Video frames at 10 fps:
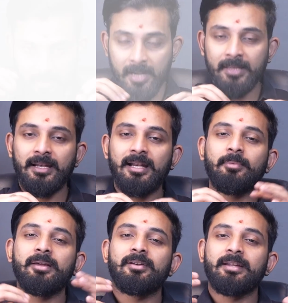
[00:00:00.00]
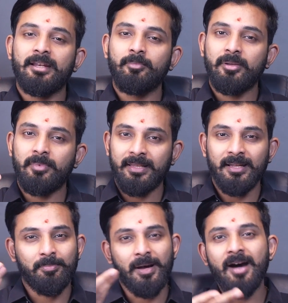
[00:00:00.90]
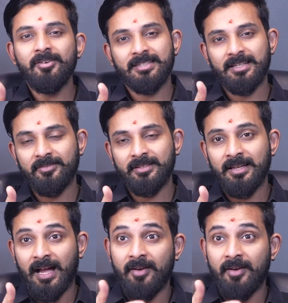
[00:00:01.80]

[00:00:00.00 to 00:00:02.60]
ஆனால் திரு அண்ணாமலை அவர்களுக்கு என்ன புரிய மாட்டேங்கன்னா பாவம் சார் அவர்